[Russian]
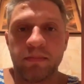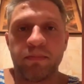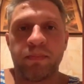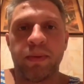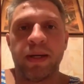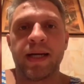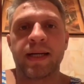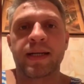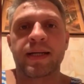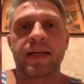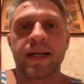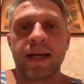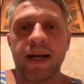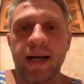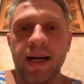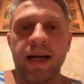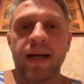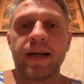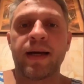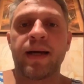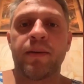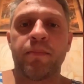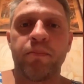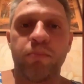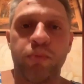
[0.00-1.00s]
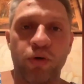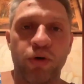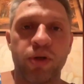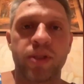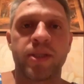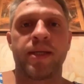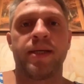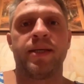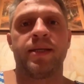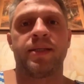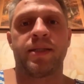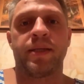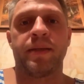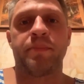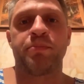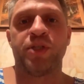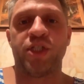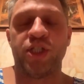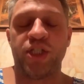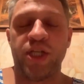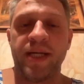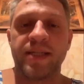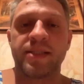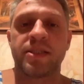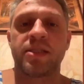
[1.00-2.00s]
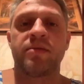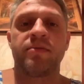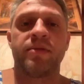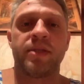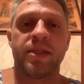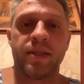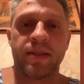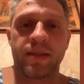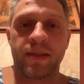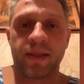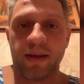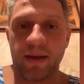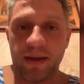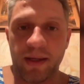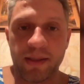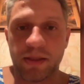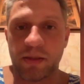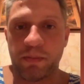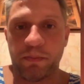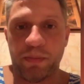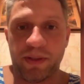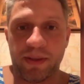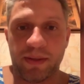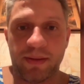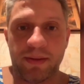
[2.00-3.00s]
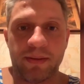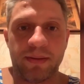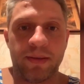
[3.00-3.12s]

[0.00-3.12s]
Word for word: пока работает общественный транспорт.